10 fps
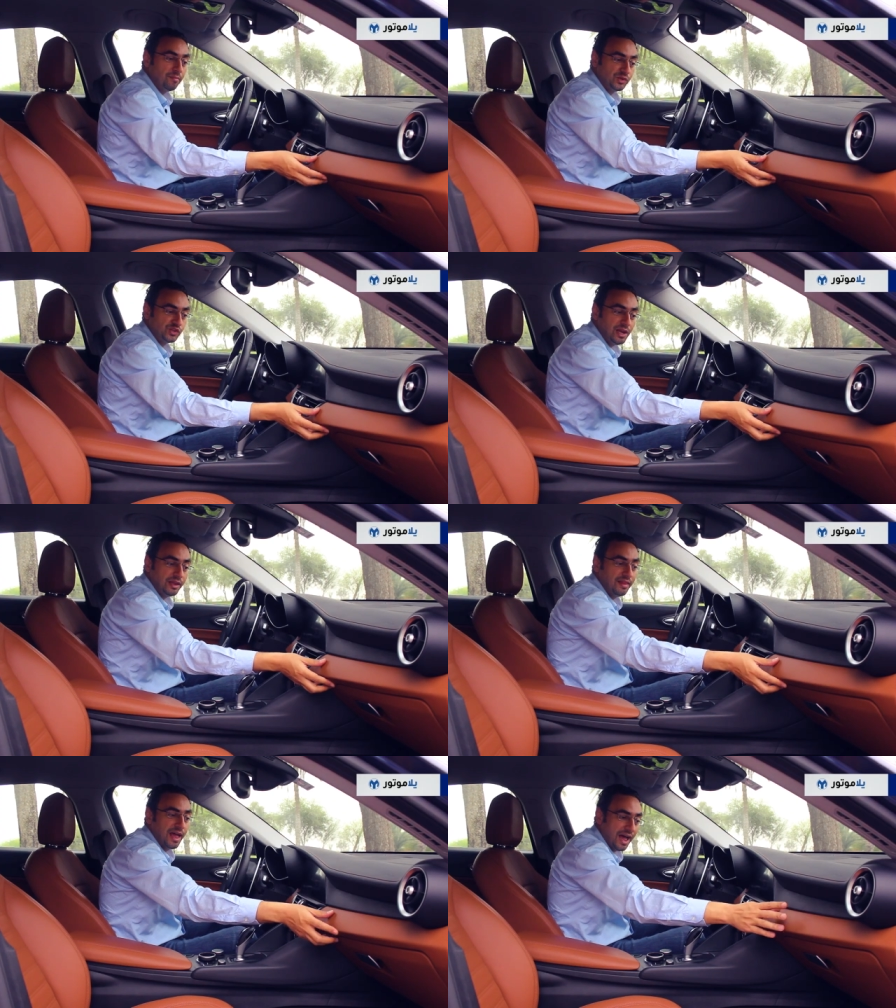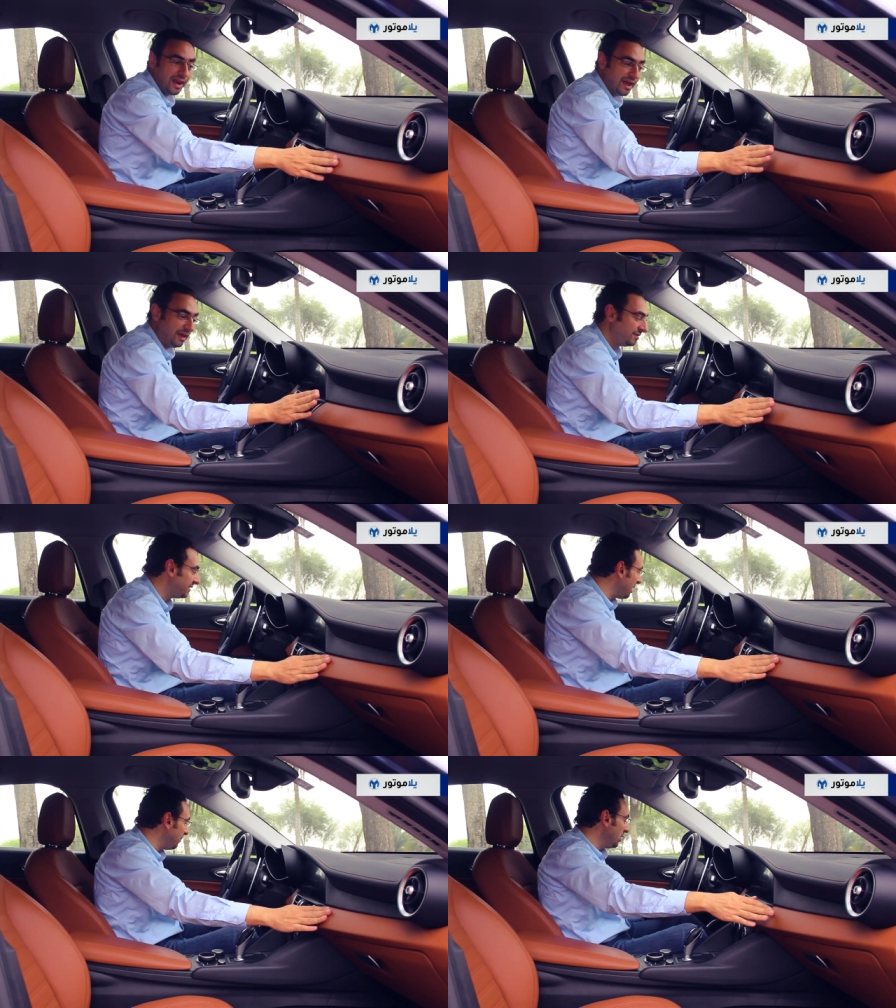بجلد على
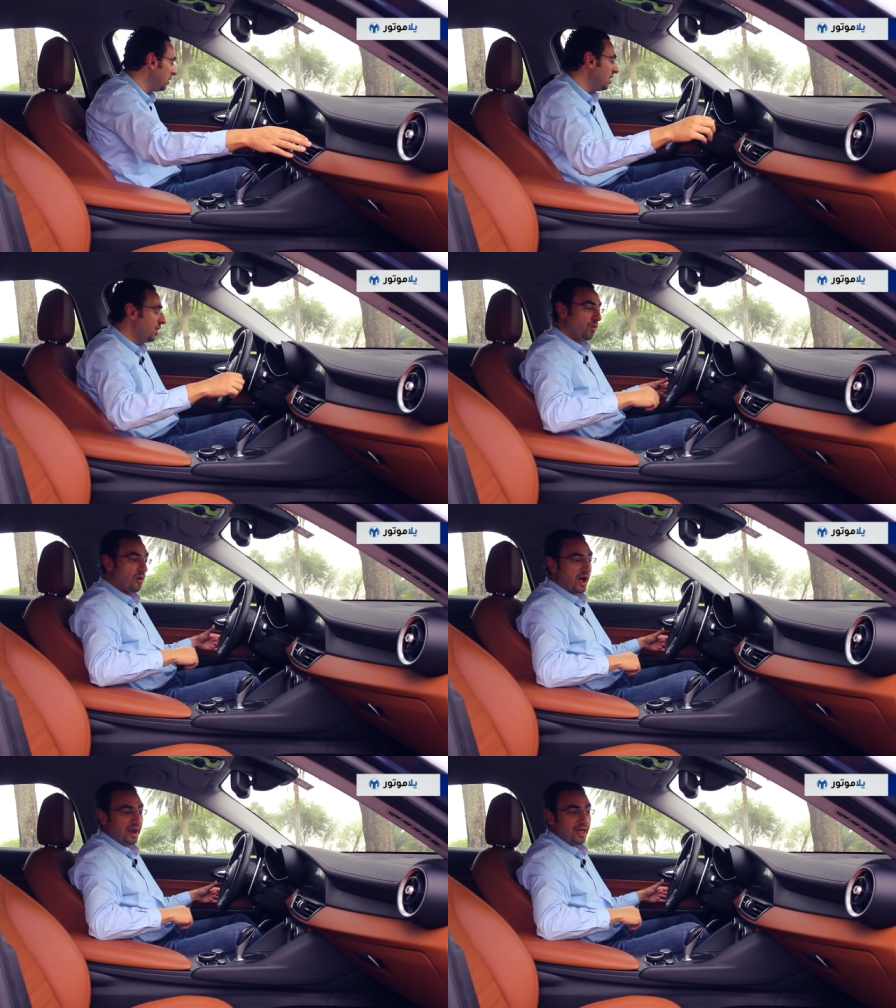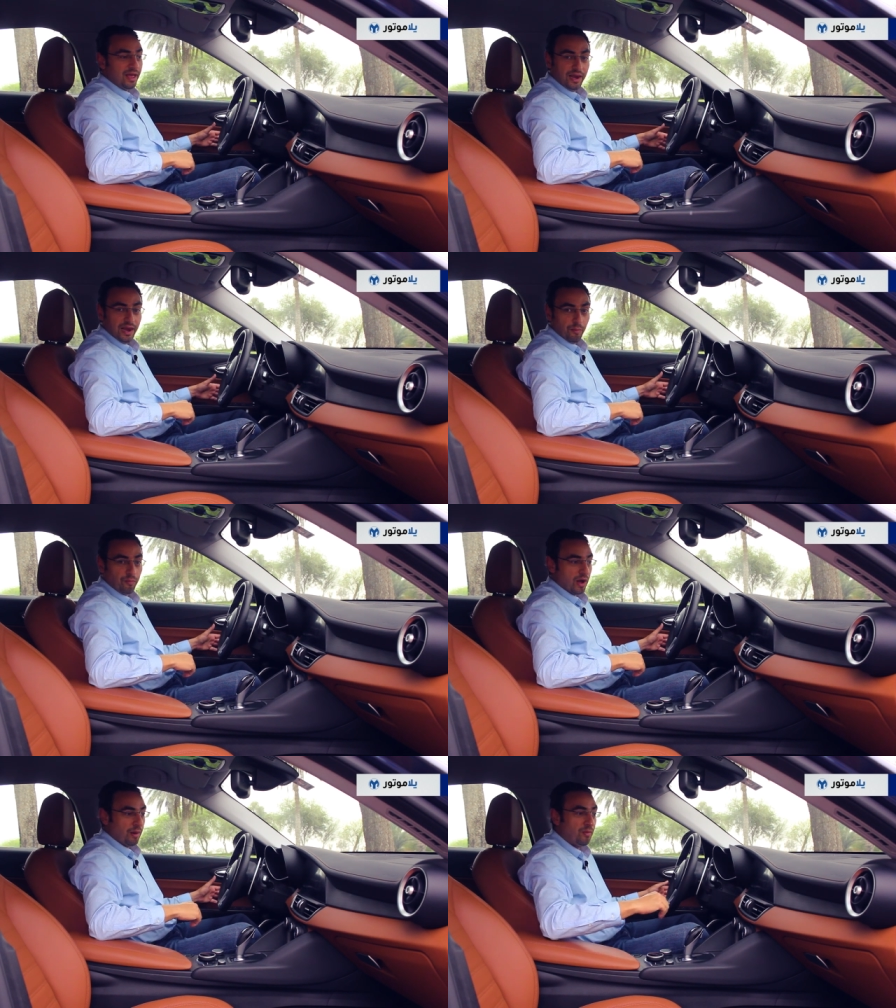التابلو وعلى
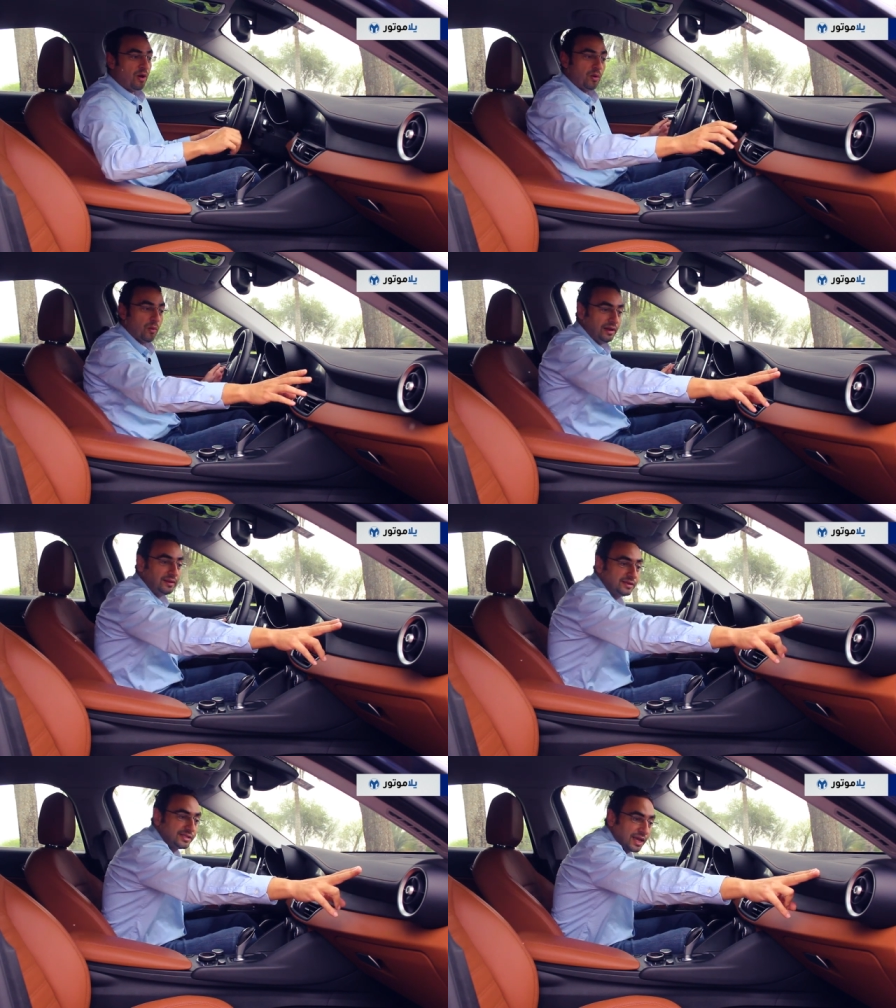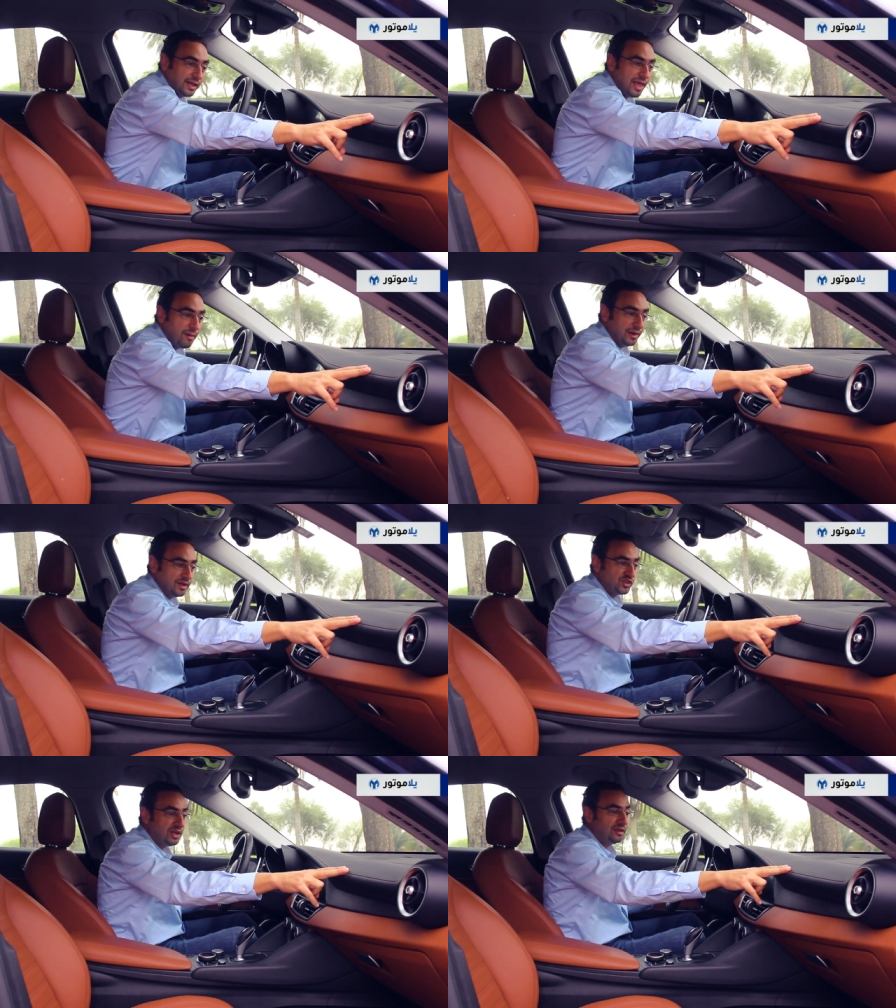الابواب وايضا استخدام
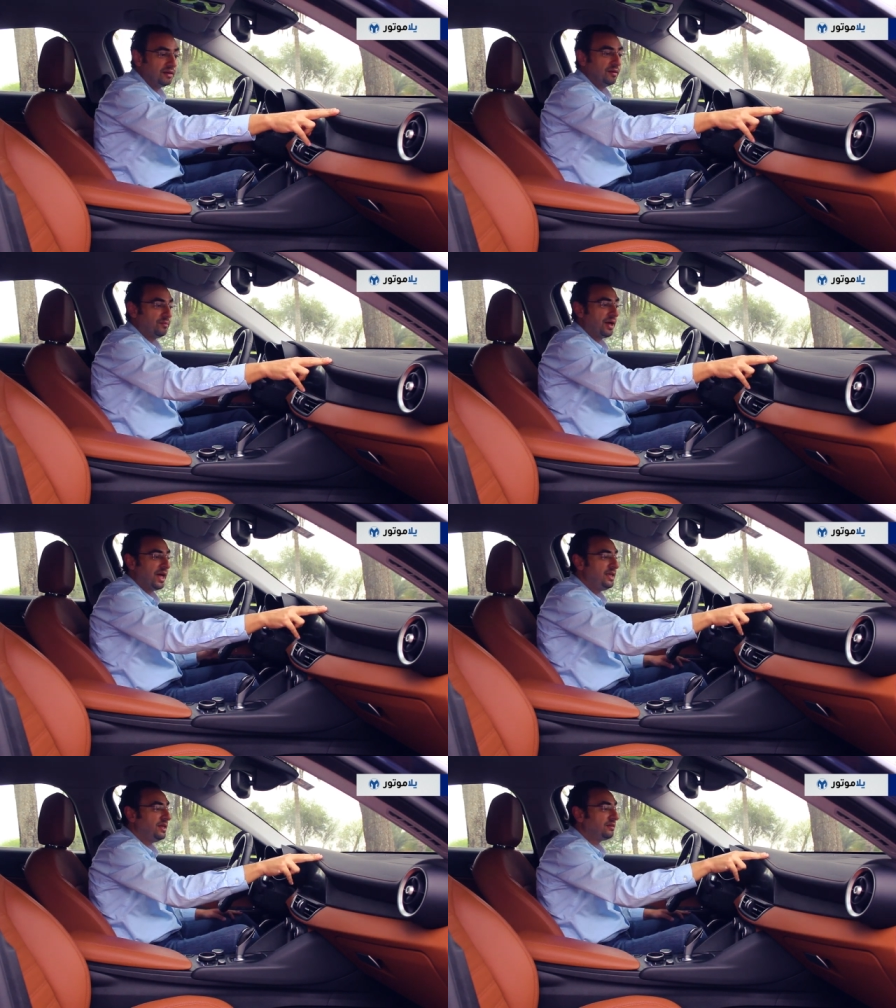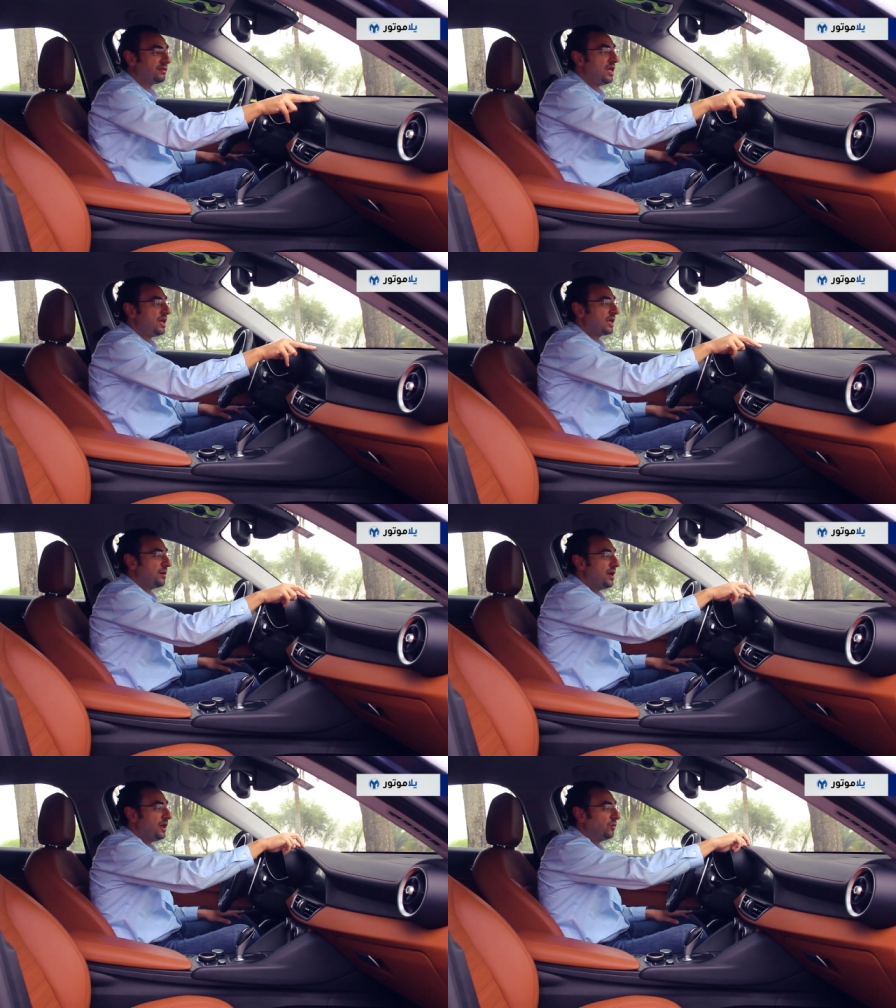لجلد مخيط كمان